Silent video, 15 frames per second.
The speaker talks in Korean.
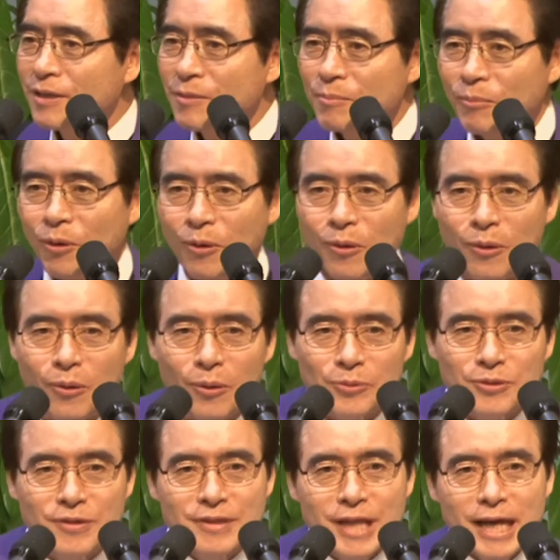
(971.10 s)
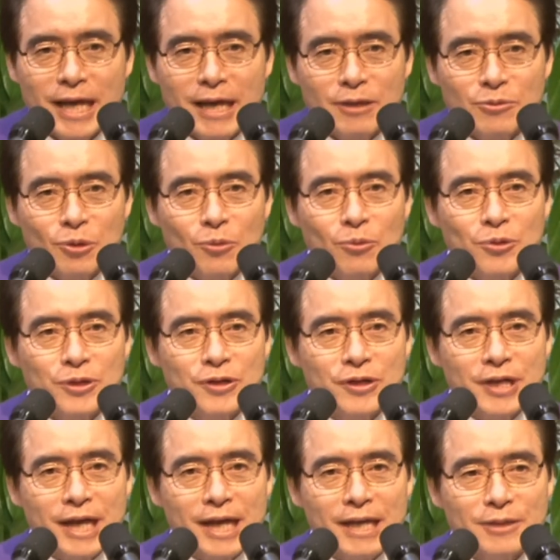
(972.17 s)
모든 내 또
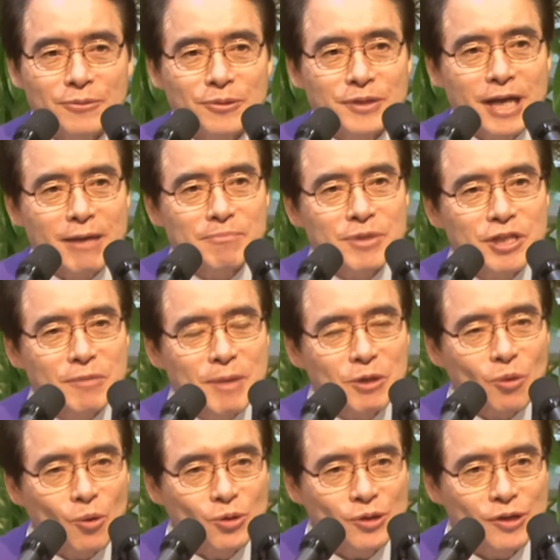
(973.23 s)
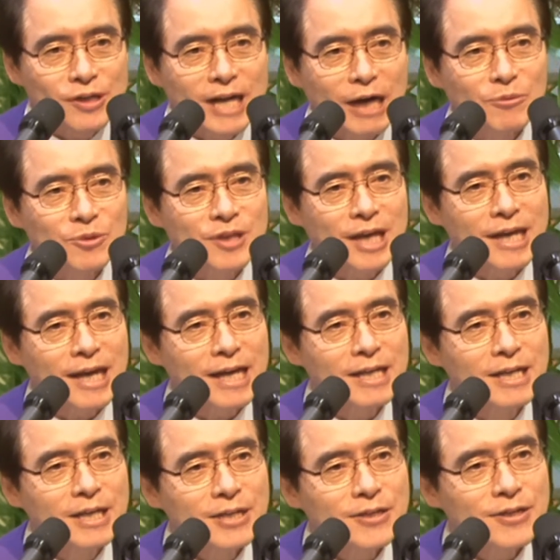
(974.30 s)
구역에 또 내 믿음의 동료들 가운데에
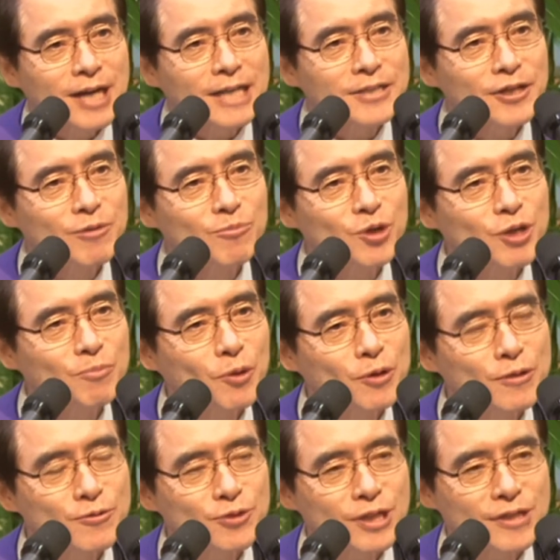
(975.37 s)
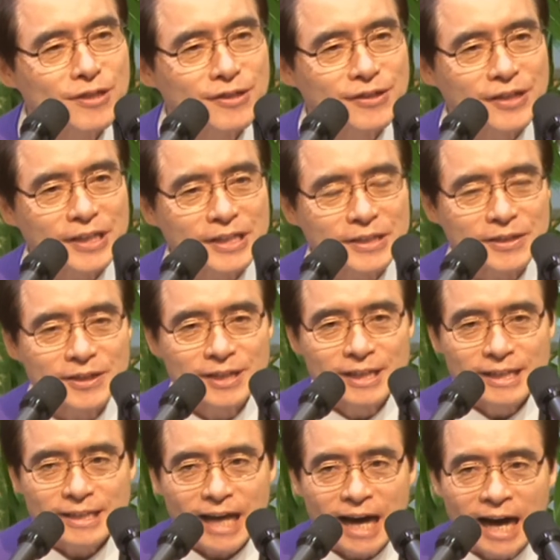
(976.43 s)
여러 가지 허물이 보일 수 있는 거예요.
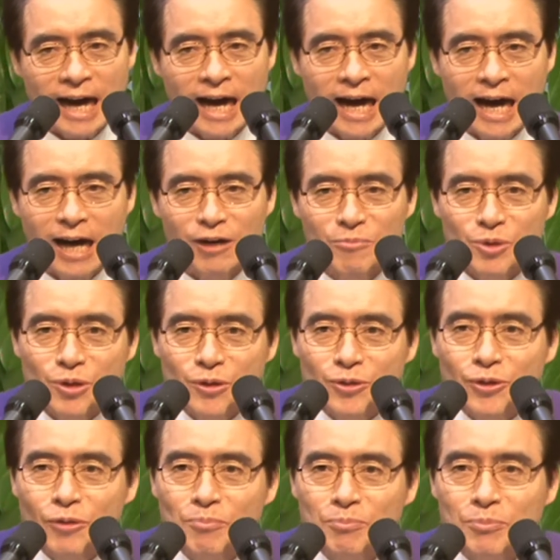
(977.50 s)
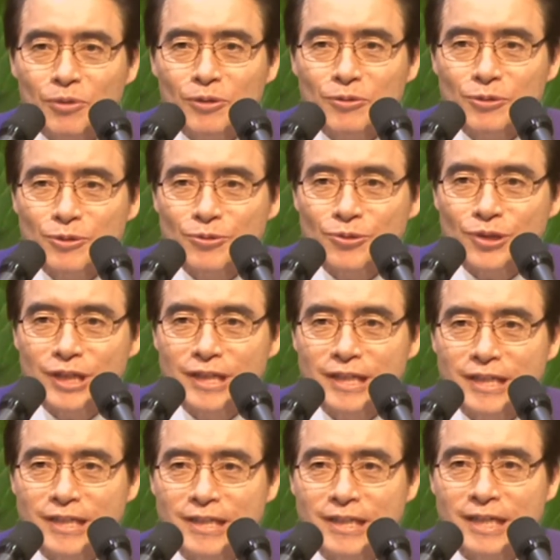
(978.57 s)
다 허물을 덮어줄 수
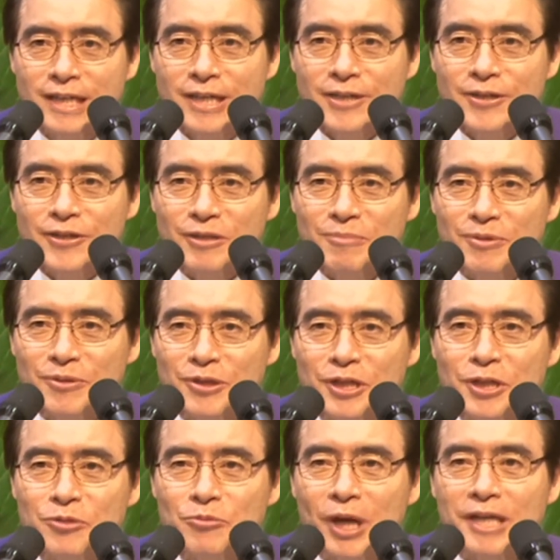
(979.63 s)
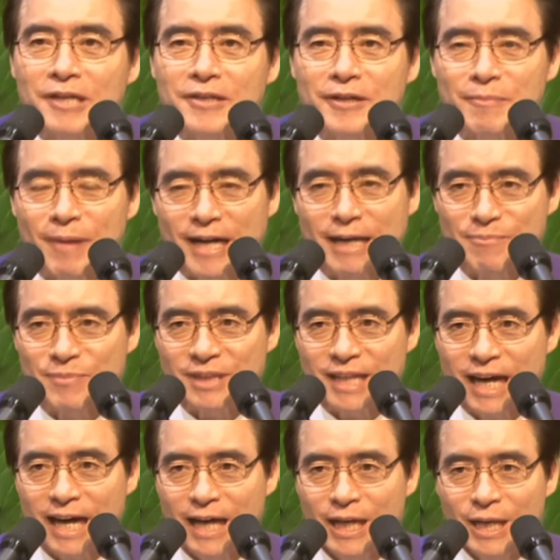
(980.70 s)
있는 여러분들이 되기를
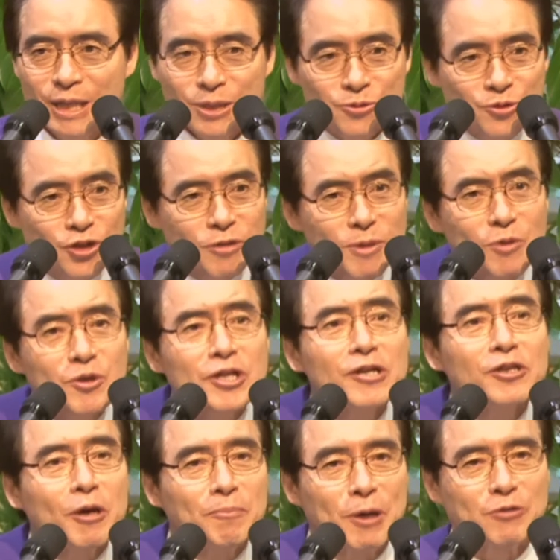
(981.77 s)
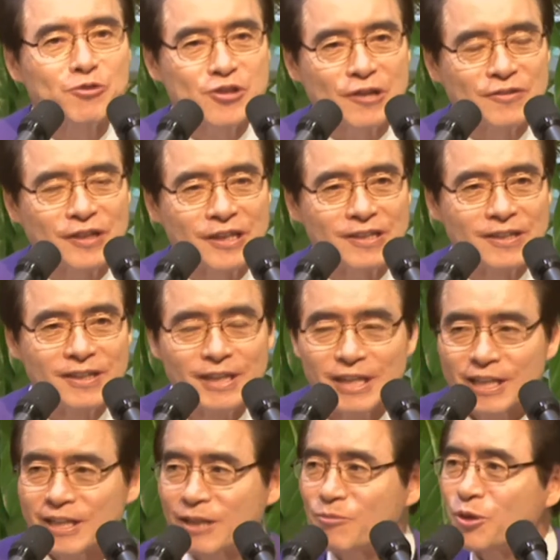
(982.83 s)
바랍니다. 주님이 우리를 덮어주셨어요.
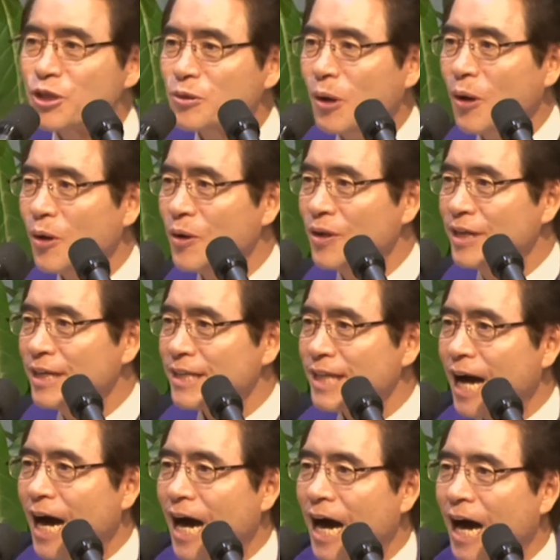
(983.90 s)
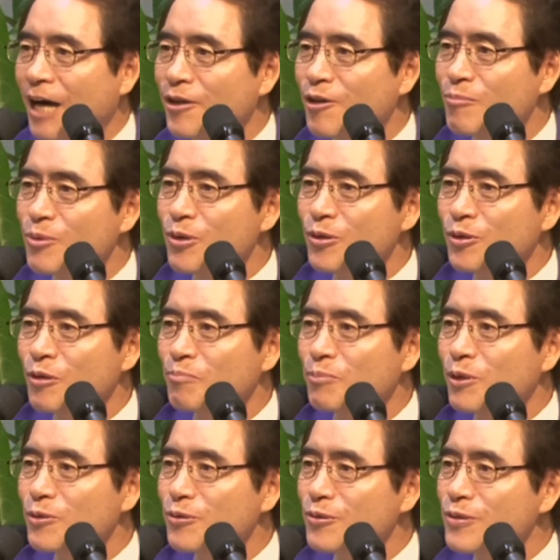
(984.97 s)
그리고 우리도 다 허물을
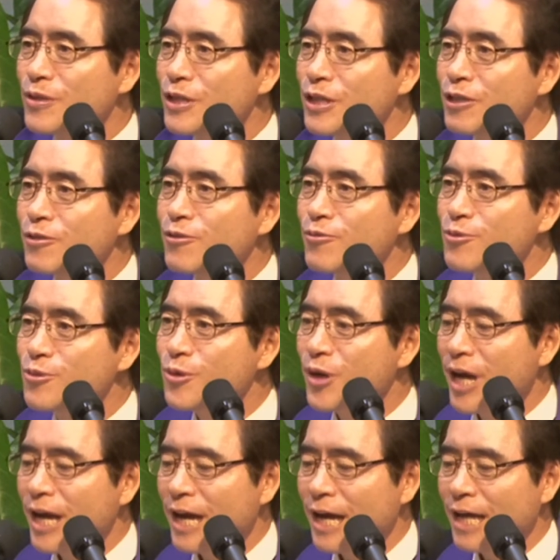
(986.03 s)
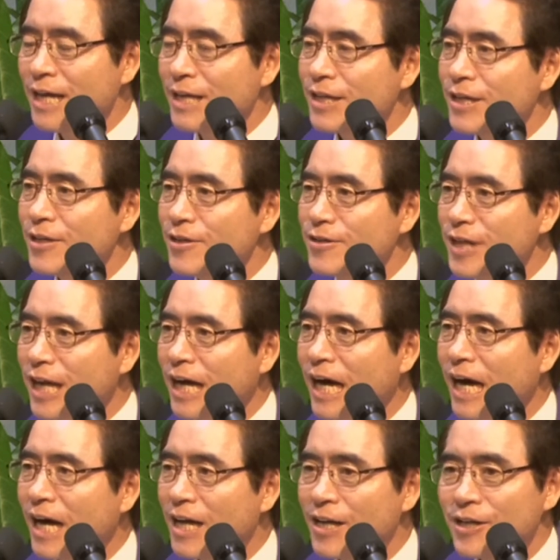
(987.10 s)
덮어주는 이 국률의 이
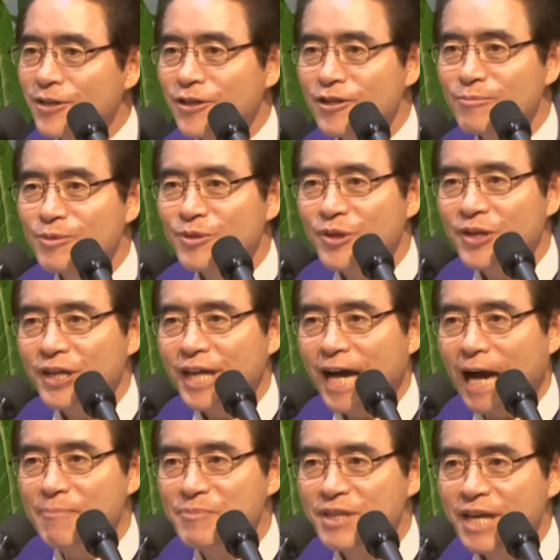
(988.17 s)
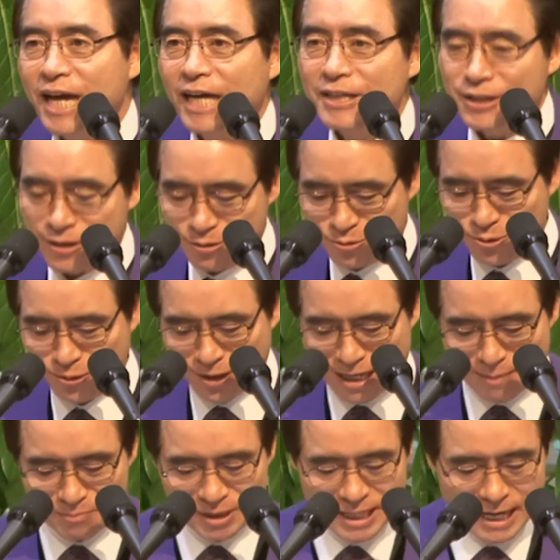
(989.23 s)
은혜가 여러분들에게 함께하기를
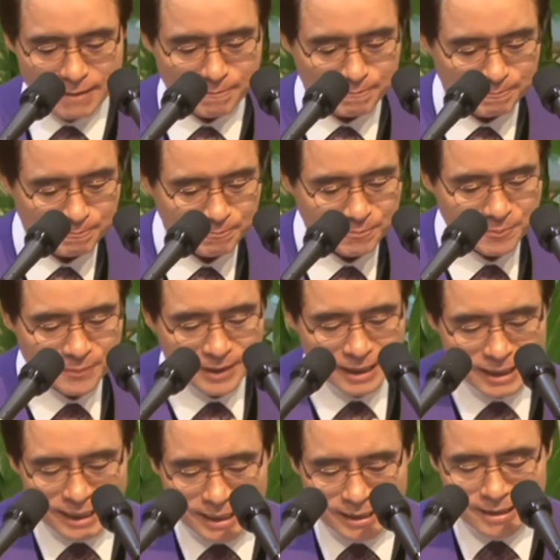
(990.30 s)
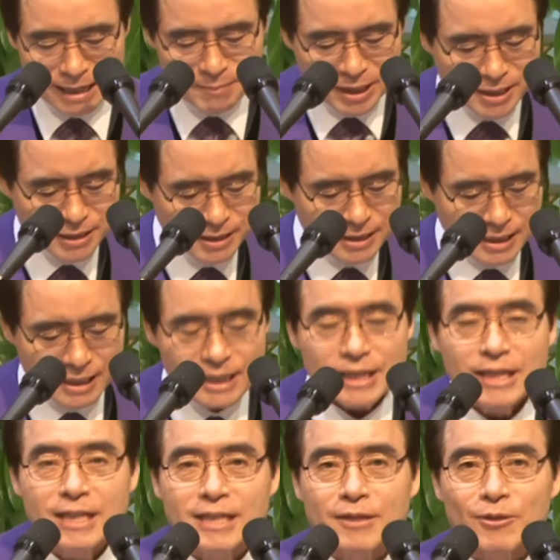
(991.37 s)
축원합니다. 그 다음에는
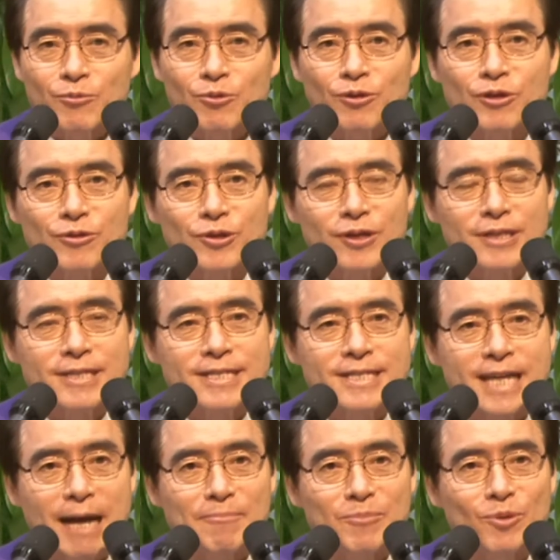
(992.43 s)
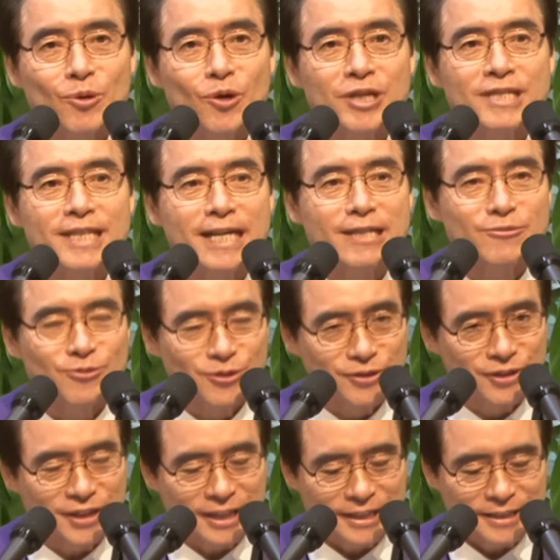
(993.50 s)
이 국률은 참고 기다려주는
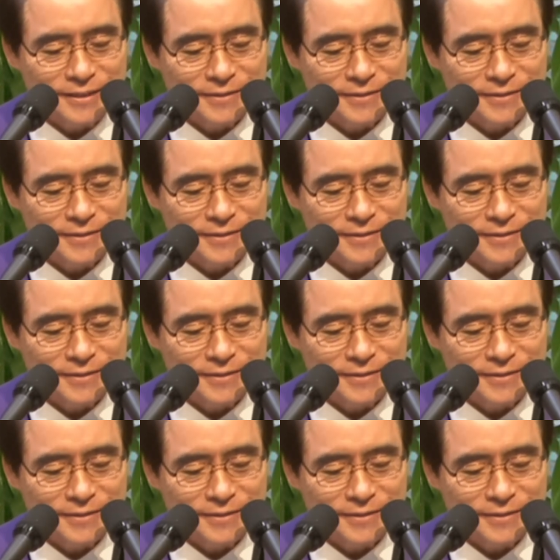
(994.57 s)
거예요.